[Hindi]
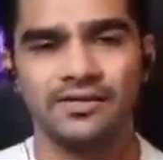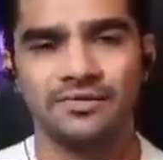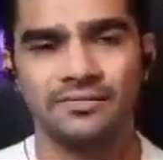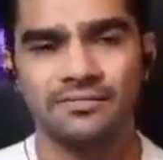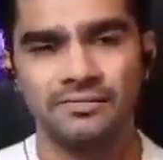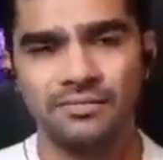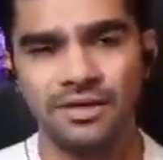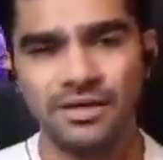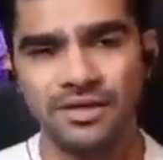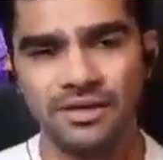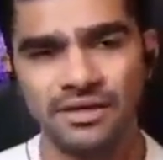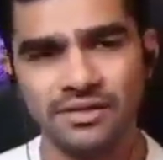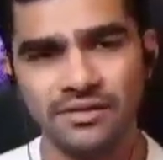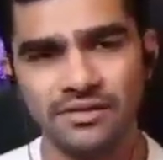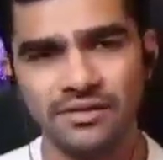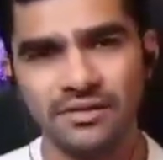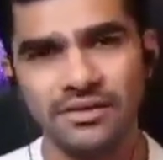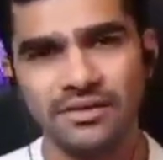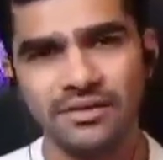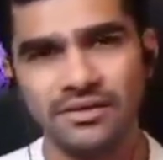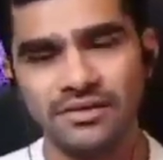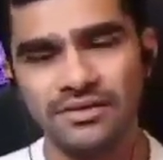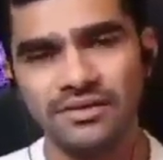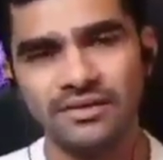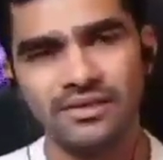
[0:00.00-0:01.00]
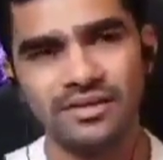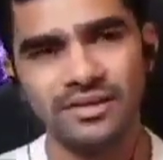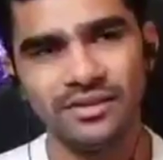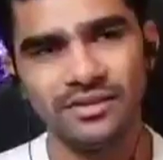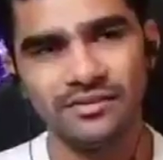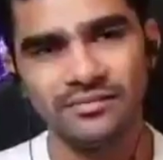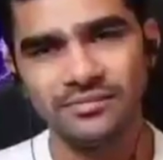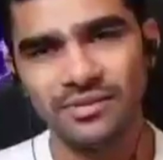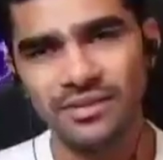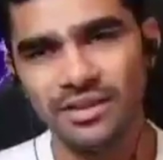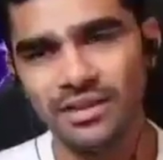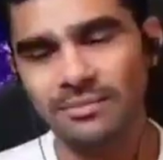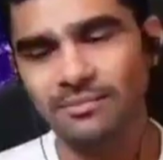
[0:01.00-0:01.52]
बट
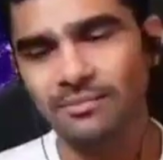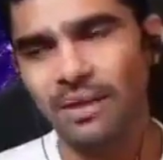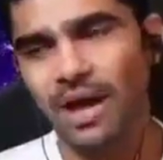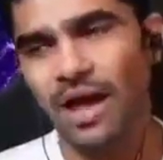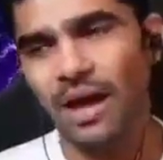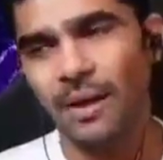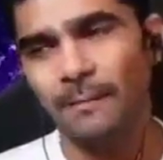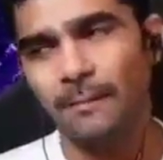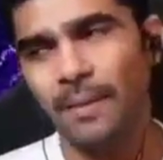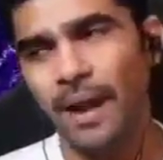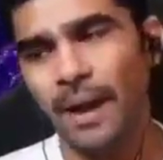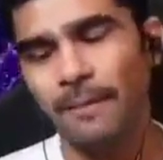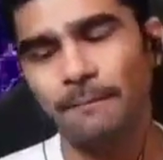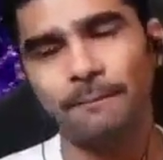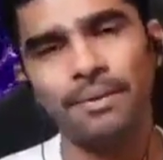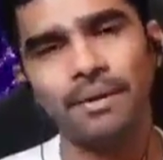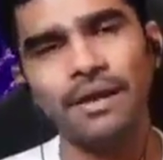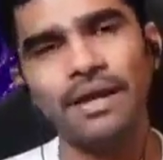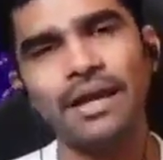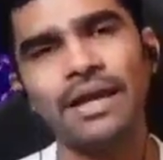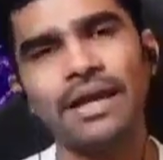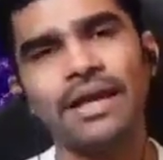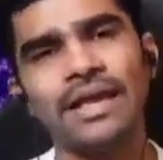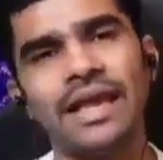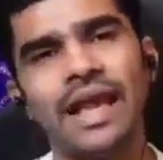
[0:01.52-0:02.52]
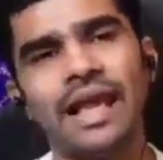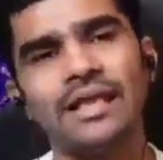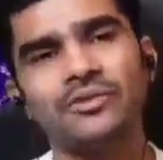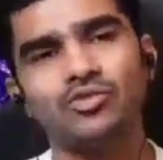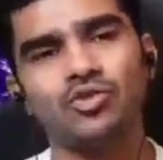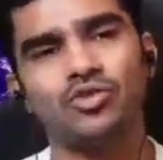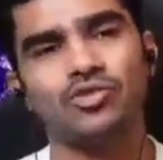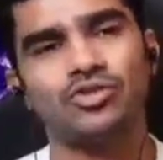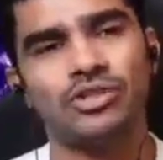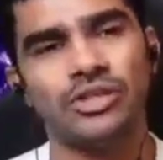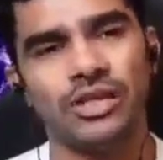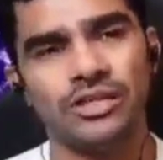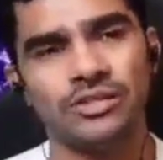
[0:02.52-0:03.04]
मतलब एप्पल ने क्या
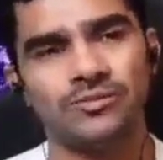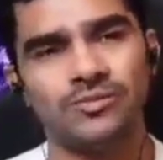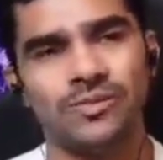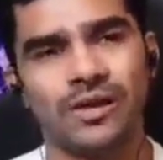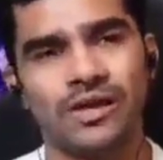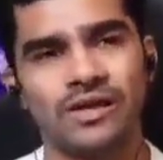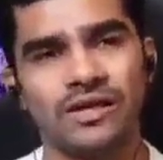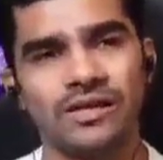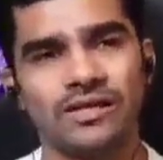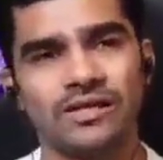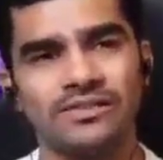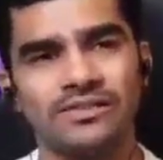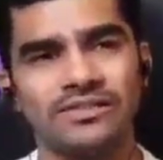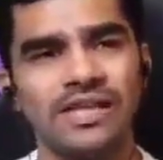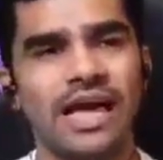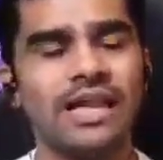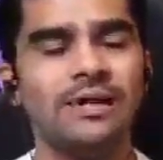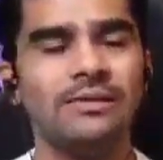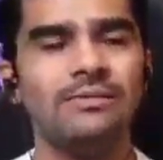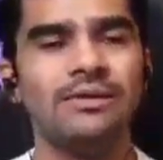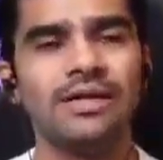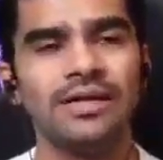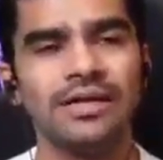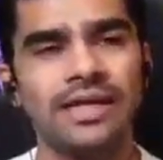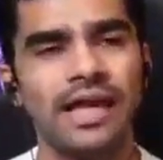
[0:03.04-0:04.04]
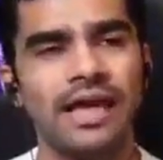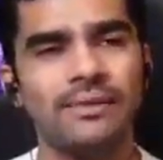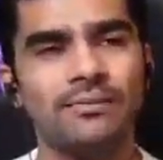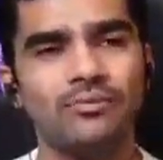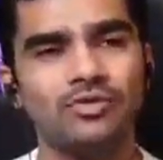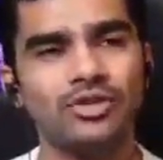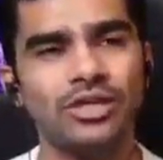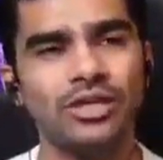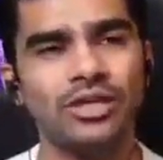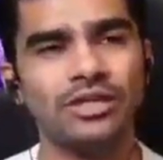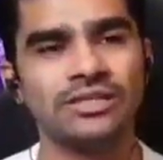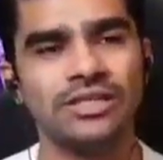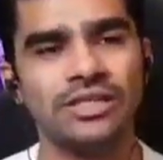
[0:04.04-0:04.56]
सोचा इस बार साल भर क्या
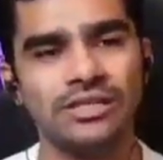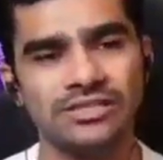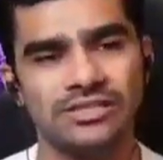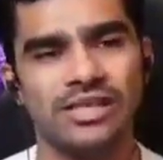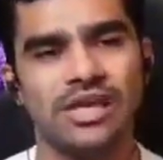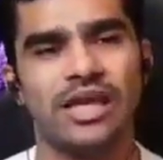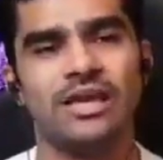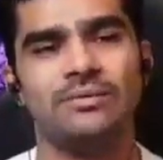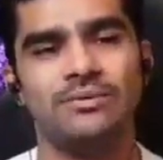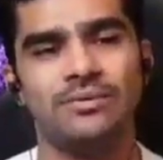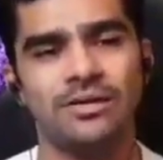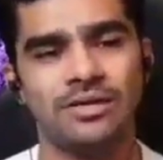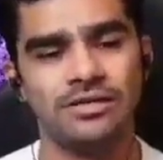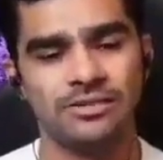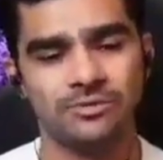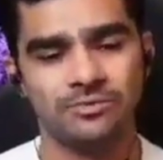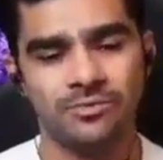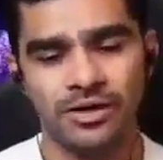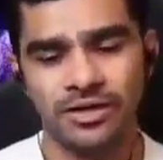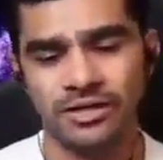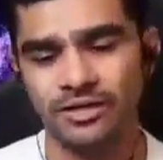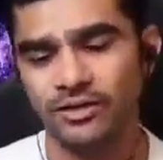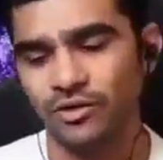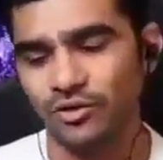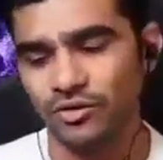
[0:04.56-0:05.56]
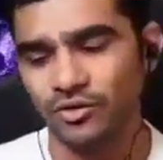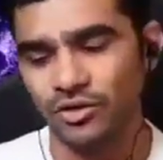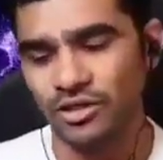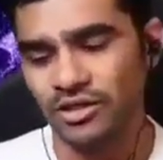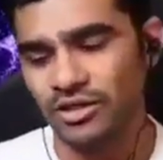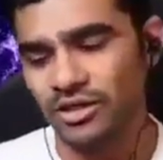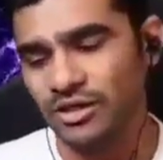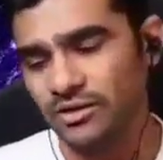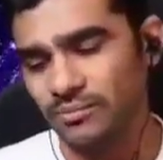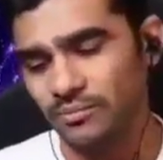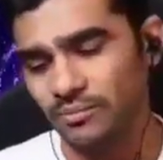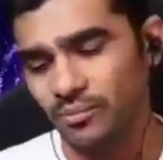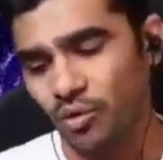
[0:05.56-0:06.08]
मुझे लगता है साल भर इस बार इन लोगों ने
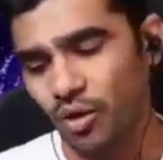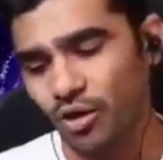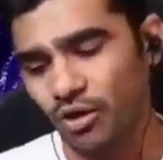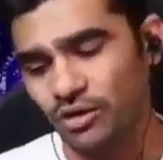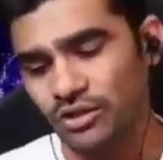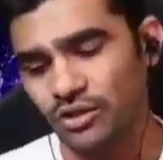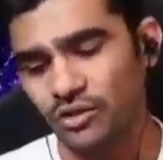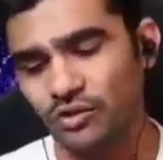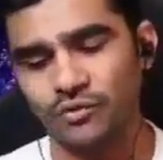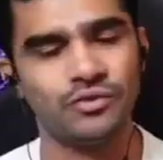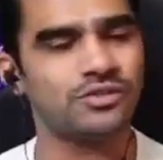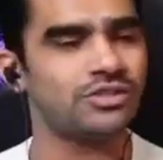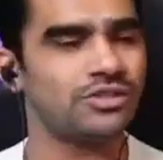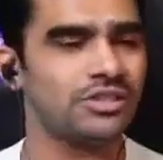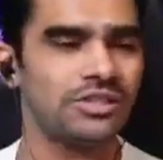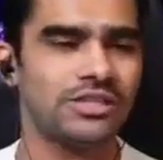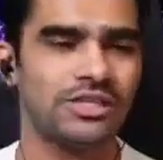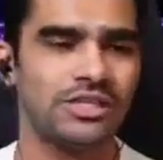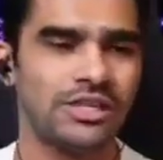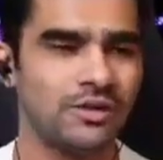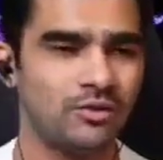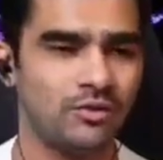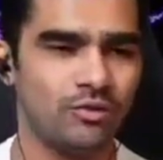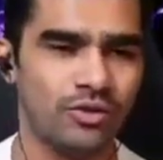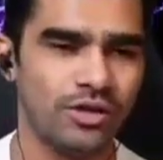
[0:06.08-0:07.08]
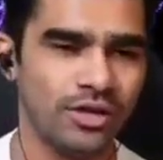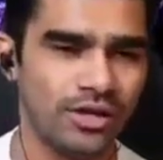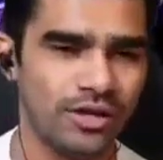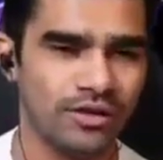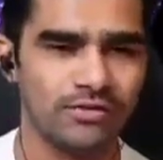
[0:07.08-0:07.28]
ना बहुत इनोवेशन किए हुए ना